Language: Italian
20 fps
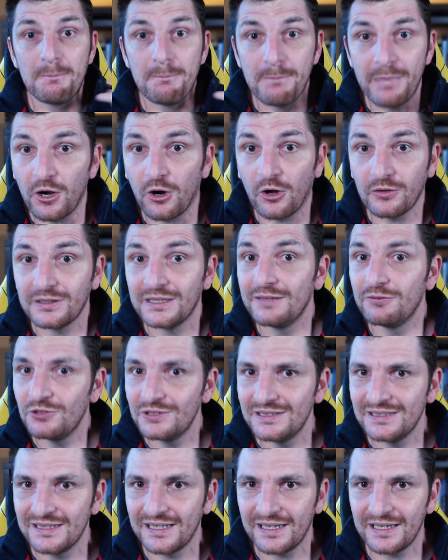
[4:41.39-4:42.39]
Però devo
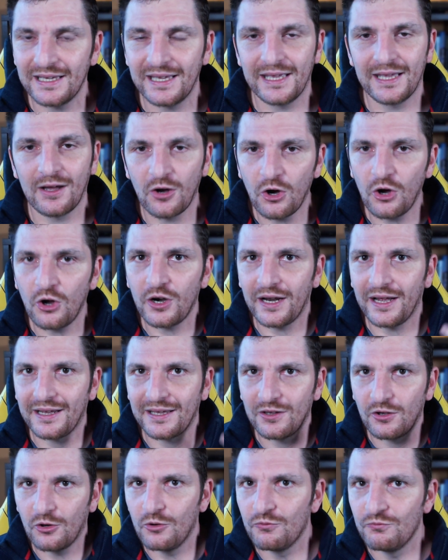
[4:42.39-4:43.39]
dire che ora
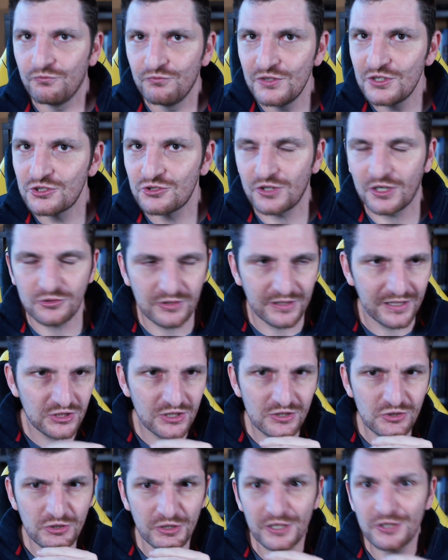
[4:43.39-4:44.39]
che ho visto la sua
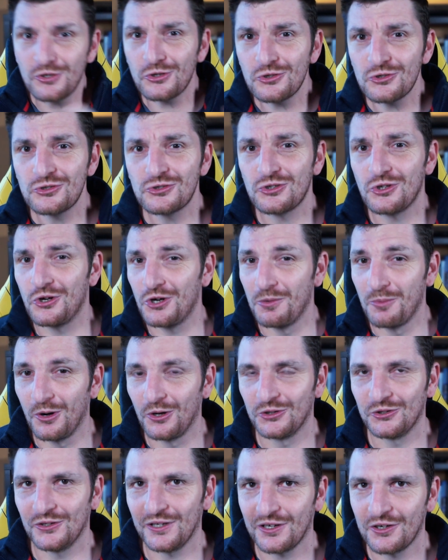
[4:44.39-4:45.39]
recensione non sono
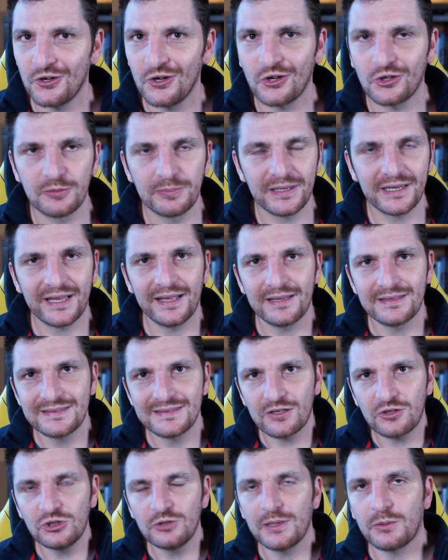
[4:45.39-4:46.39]
molto d'accordo perché
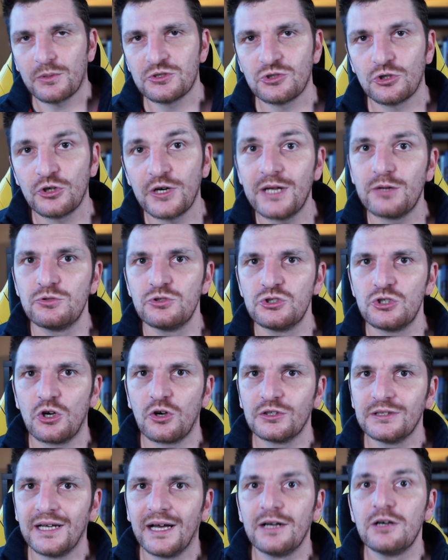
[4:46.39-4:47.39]
secondo me questo non è un
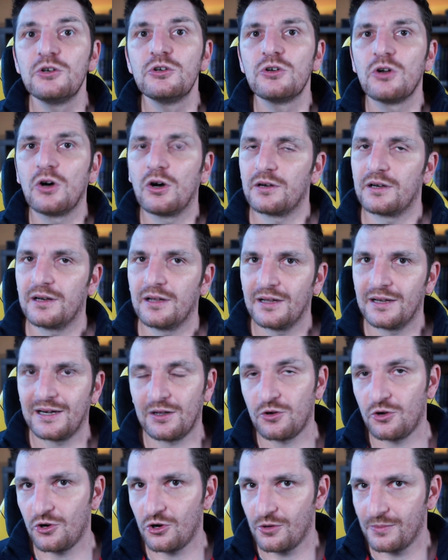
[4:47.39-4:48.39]
gioco da non
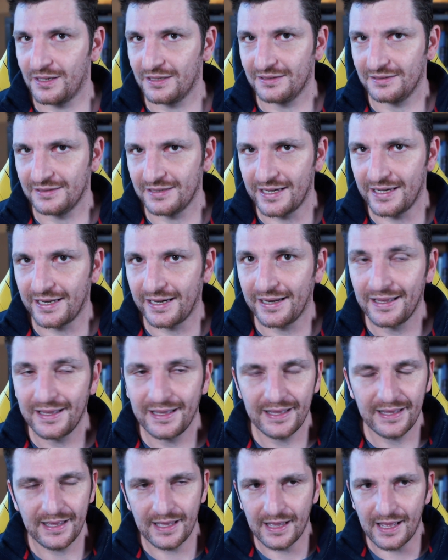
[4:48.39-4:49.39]

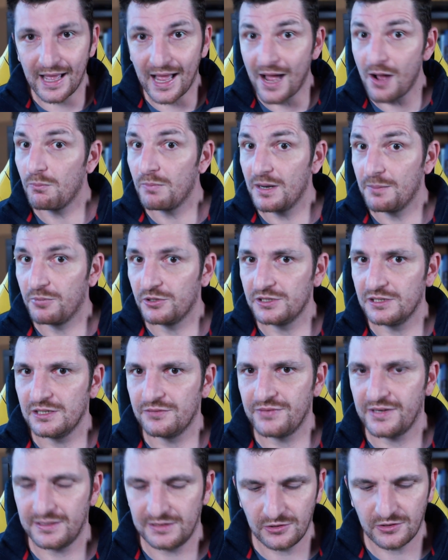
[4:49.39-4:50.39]
raccomandare. Ha un bel po' di
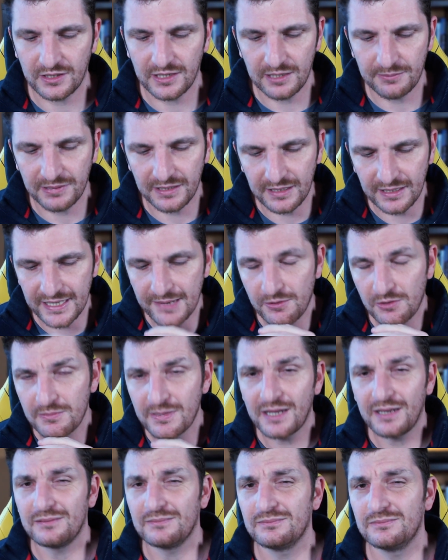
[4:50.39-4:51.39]
difetti, ora ne parliamo,
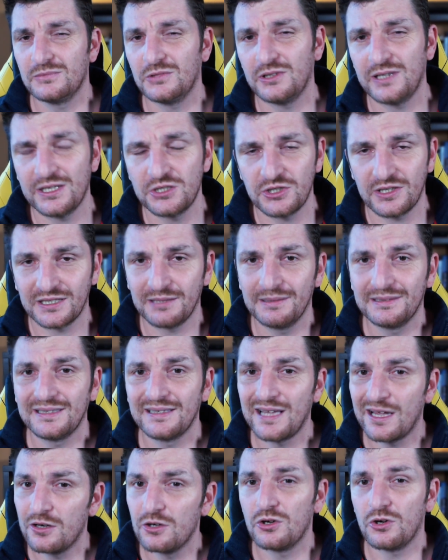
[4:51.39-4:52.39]
ma non è certamente
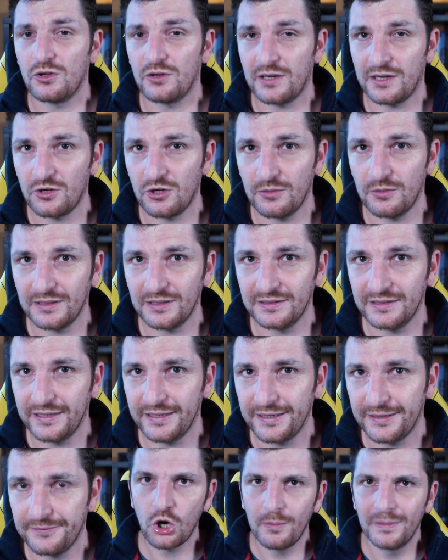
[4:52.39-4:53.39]
da non
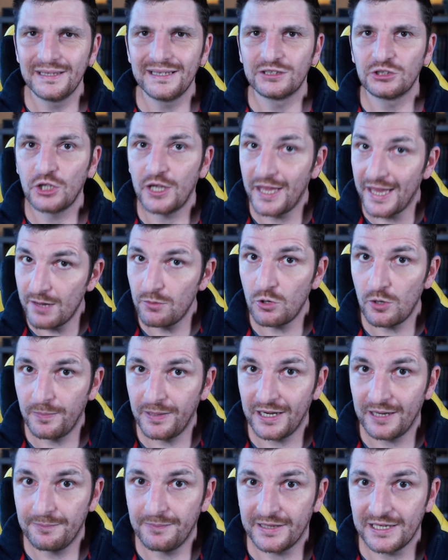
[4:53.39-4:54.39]
raccomandare. Come detto, è
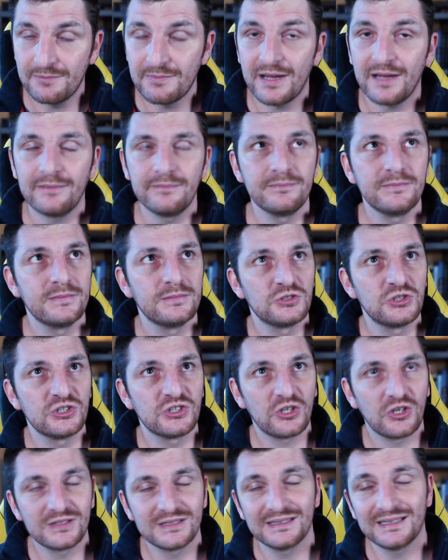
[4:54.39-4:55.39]
un'opera prima, ci
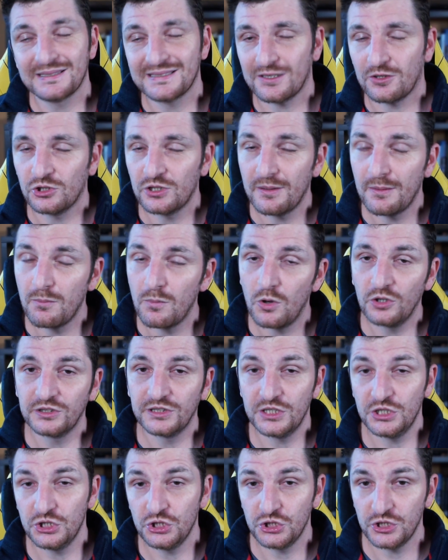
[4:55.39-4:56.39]
sono state secondo me
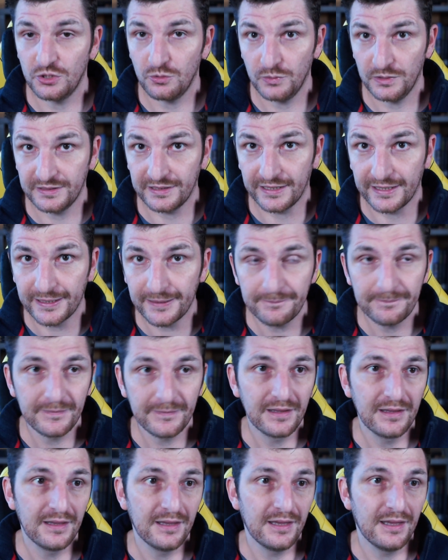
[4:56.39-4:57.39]
molte ingenuità
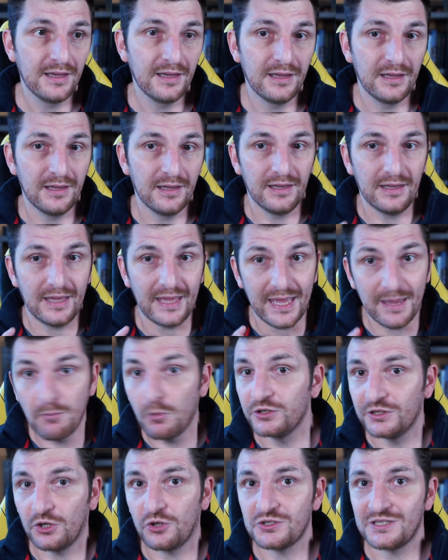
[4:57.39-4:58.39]
e
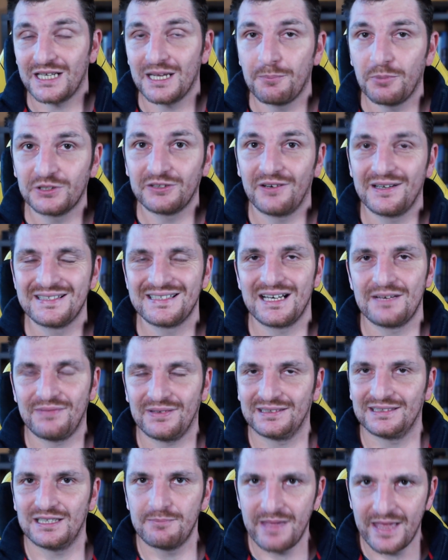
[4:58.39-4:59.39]
molte cose che potevano essere
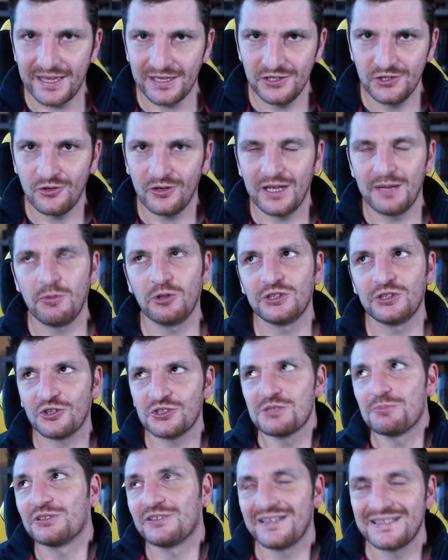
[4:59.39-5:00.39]
fatte meglio e
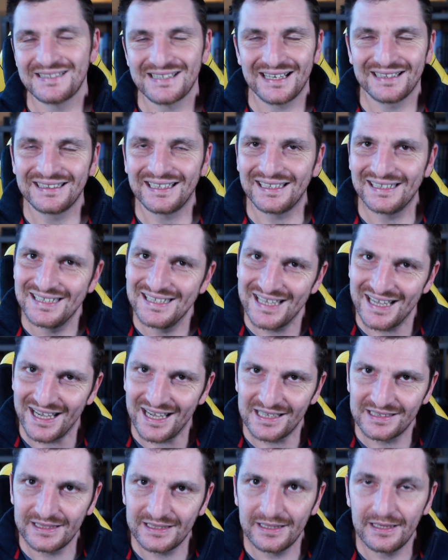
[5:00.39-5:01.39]
cose potevano essere
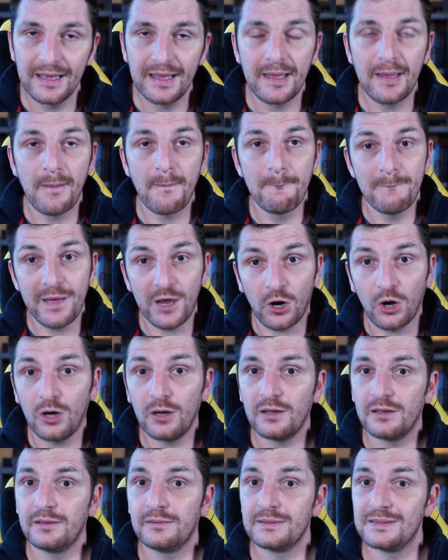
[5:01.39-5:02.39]
tagliate,
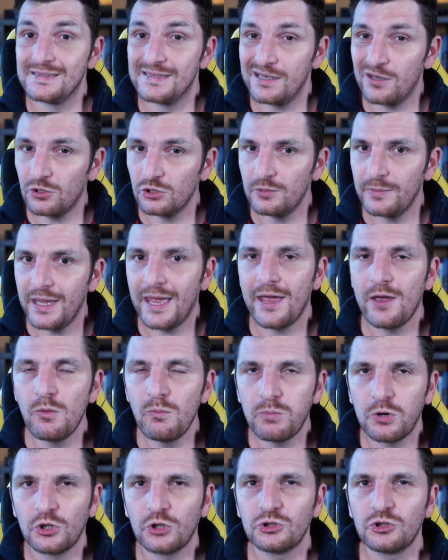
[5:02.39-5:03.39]
però secondo me è
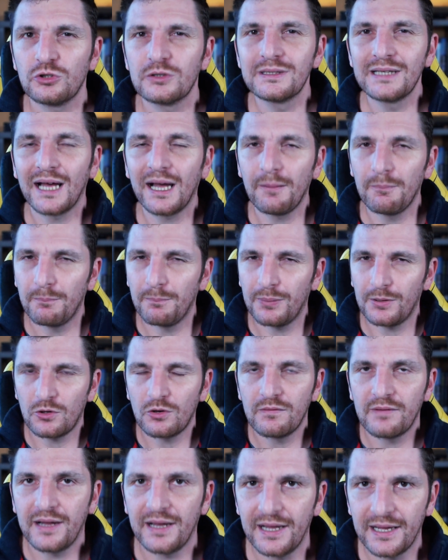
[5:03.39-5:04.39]
un prodotto da
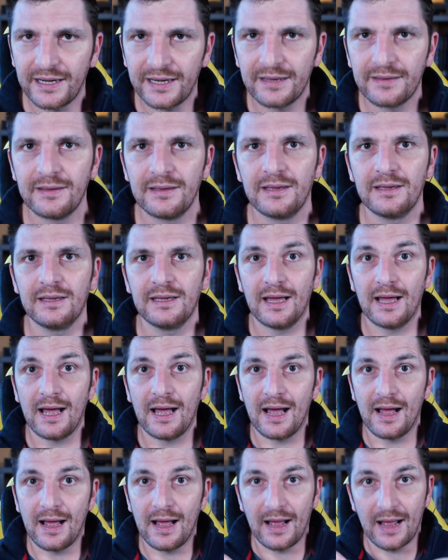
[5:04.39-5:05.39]
provare.
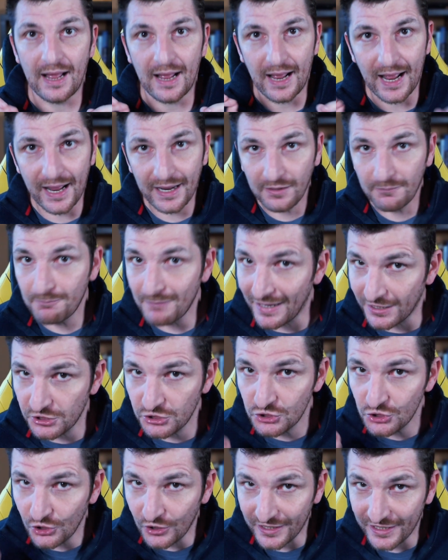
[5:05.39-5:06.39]
Ha
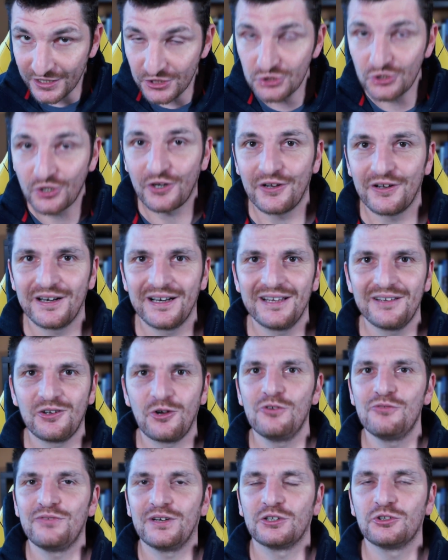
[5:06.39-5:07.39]
maggior ragione
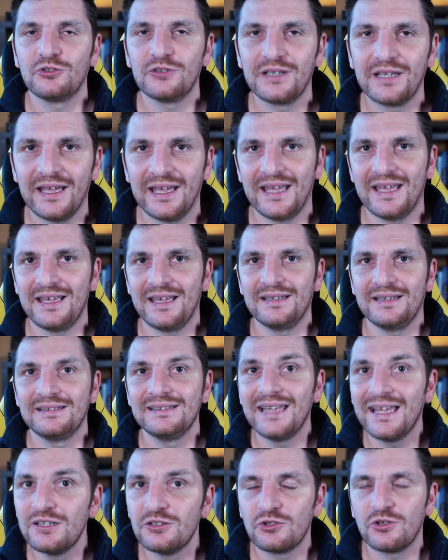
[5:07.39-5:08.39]
col fatto che è
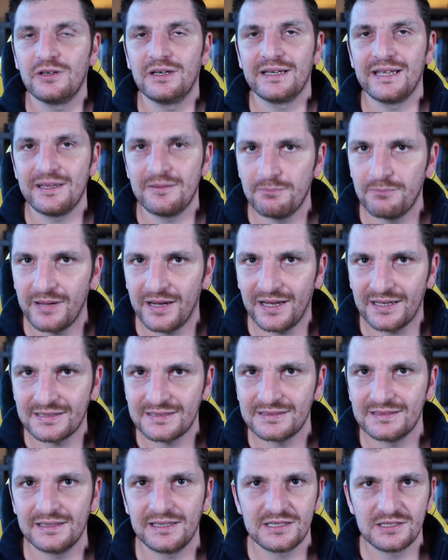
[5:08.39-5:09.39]
dentro il Game
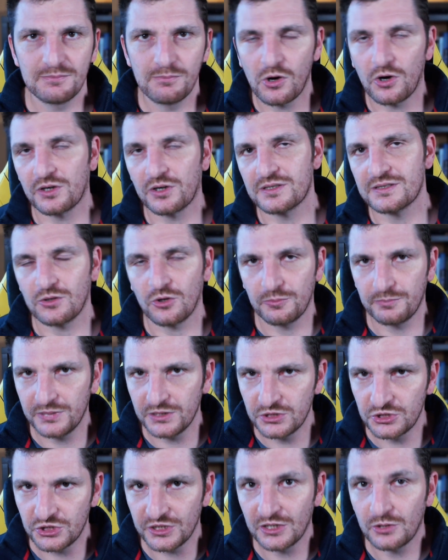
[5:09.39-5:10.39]
Pass Xbox o
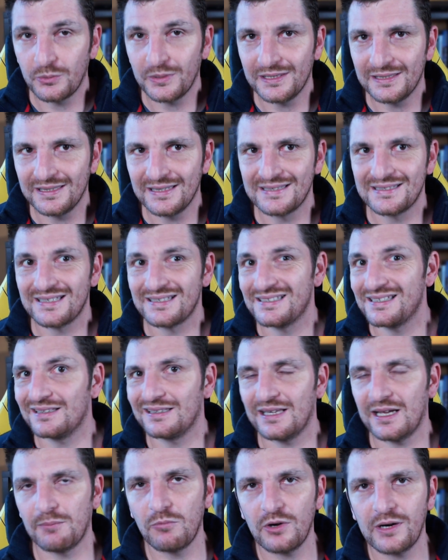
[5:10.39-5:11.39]
PC, quindi se
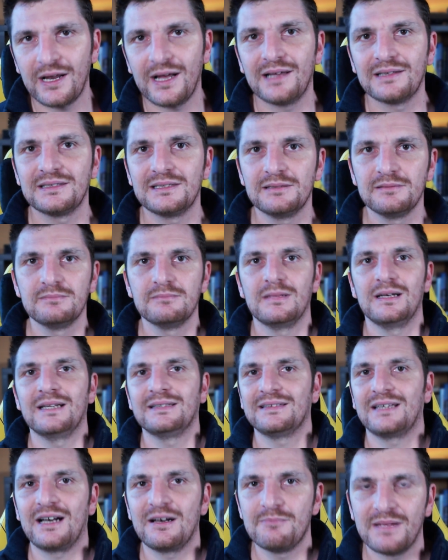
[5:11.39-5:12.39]
siete abbonati
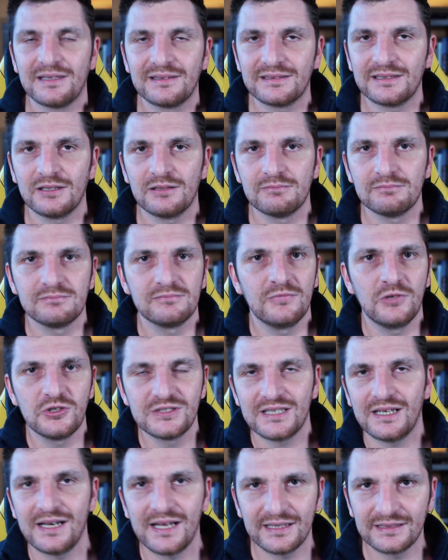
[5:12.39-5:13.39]
letteralmente ve lo
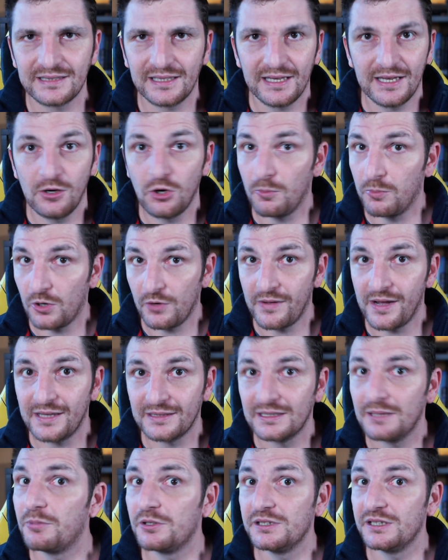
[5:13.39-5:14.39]
installate e lo
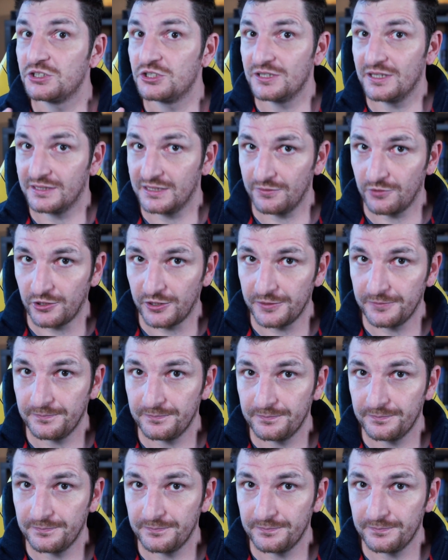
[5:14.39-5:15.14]
provate, poi decidete voi.